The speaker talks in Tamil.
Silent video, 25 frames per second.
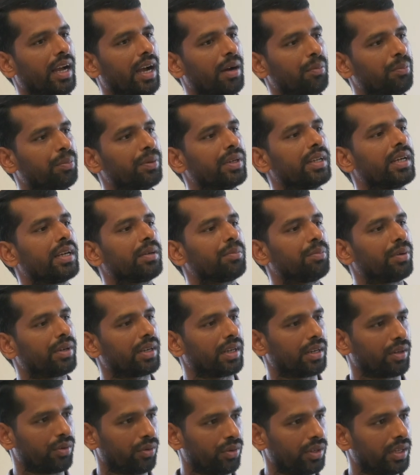அப்படி
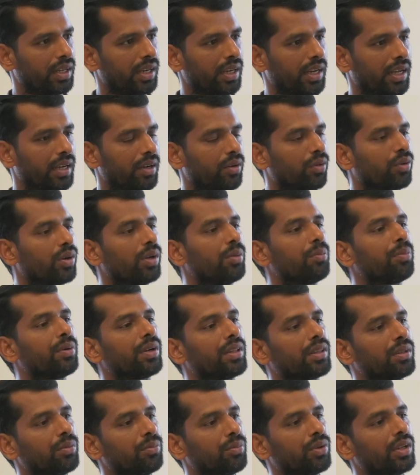ஏற்படுற நோய்களை
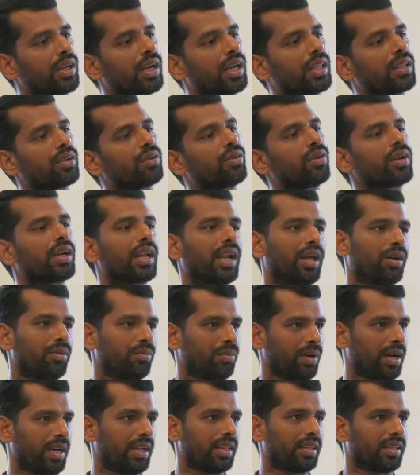குணப்படுத்த முடியாத
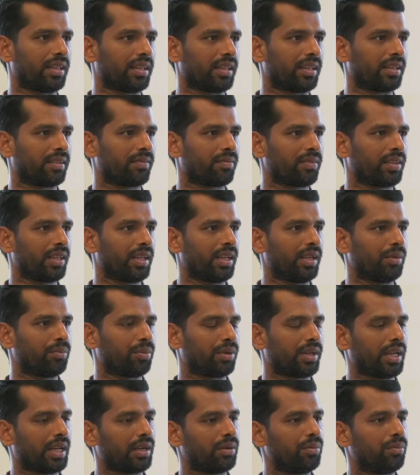நோய்களாகவும் மாறுது
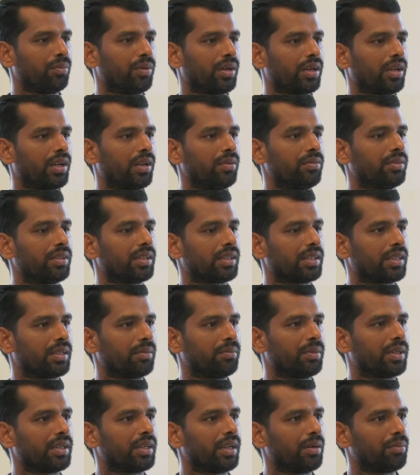இப்போ நரம்பு மண்டலம்
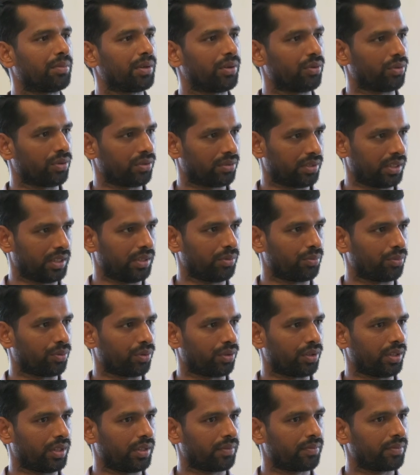திட்டமிட்டு அப்படி ஒன்று
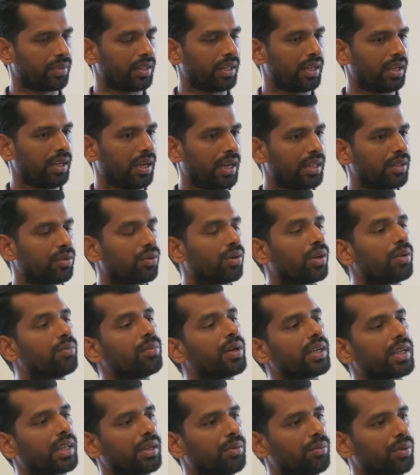செய்யும்போது அது
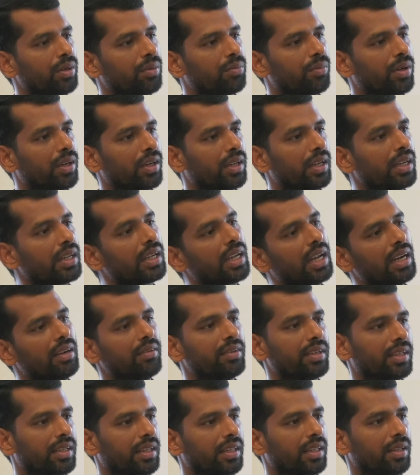குணமாக்கிட முடியுமாங்கிற
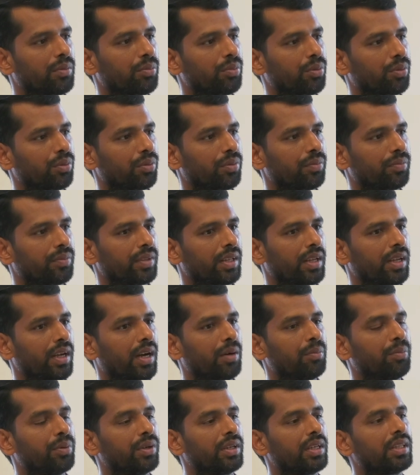கேள்வி இருக்குது எப்போதும்
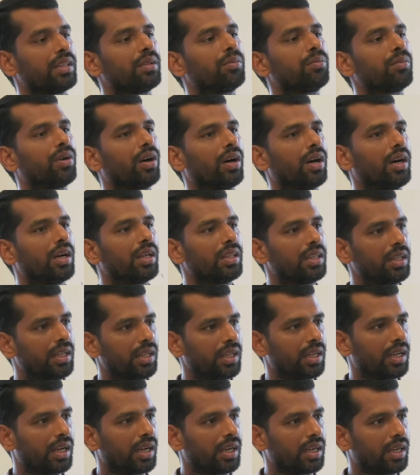அப்போ இது
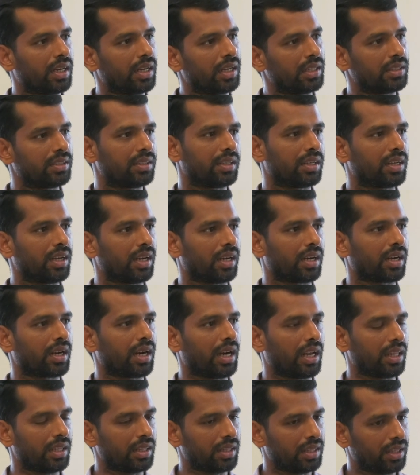மாதிரியான நச்சுக்கள்
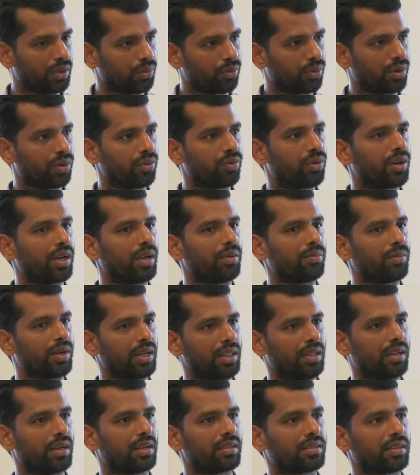கலந்த உணவுகளை
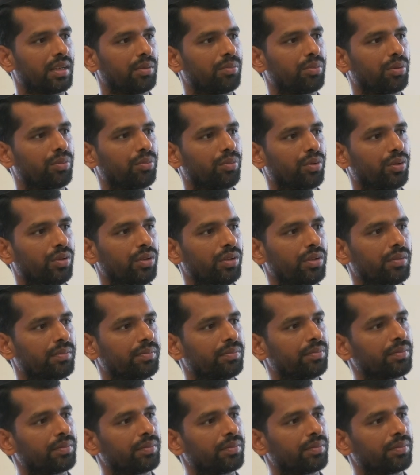மனிதர்கள் சாப்பிடும்போது